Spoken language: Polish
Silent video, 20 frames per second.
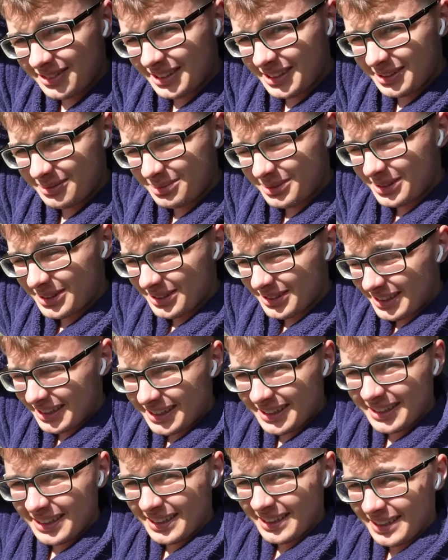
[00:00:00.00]
fajna pogoda,
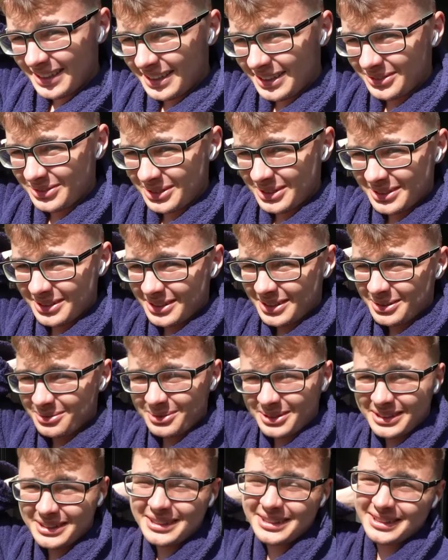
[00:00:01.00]
a mi się coraz
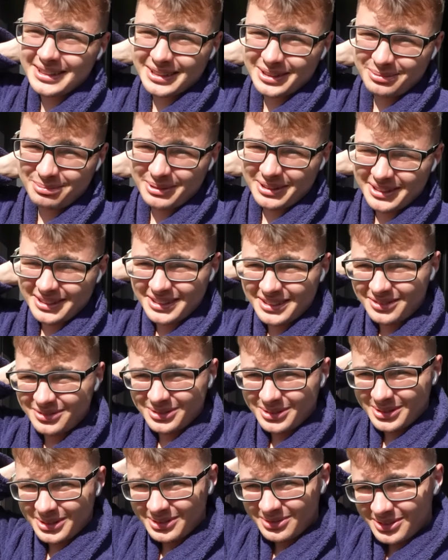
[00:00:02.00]
bardziej chce spać i w
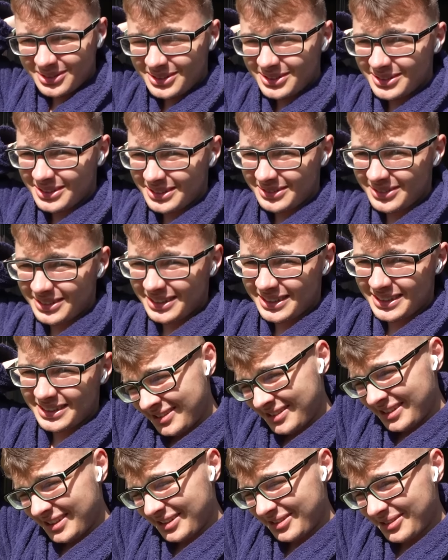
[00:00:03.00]
ogóle wyglądam jak,
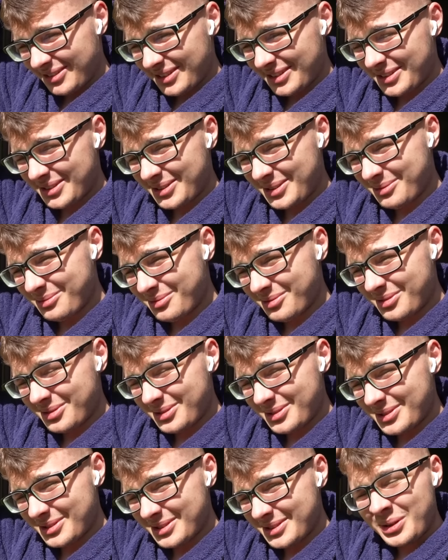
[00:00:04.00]
nie wiem jak to się
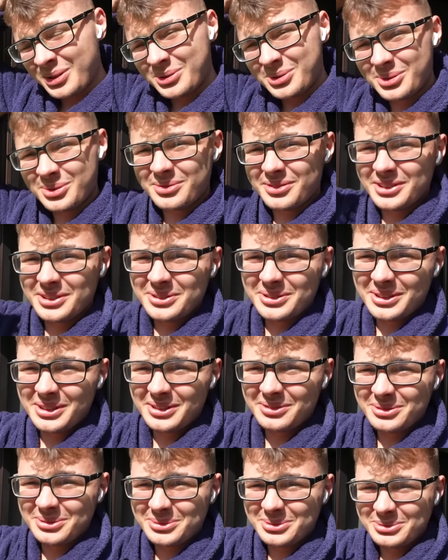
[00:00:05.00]
mówiło. Kurwa, no
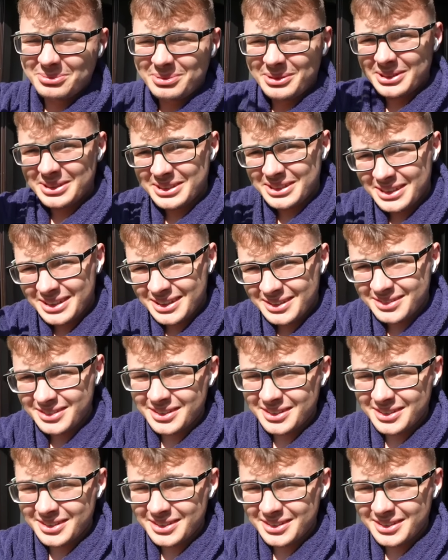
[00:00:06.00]
nie wiem, no patrzcie jak ja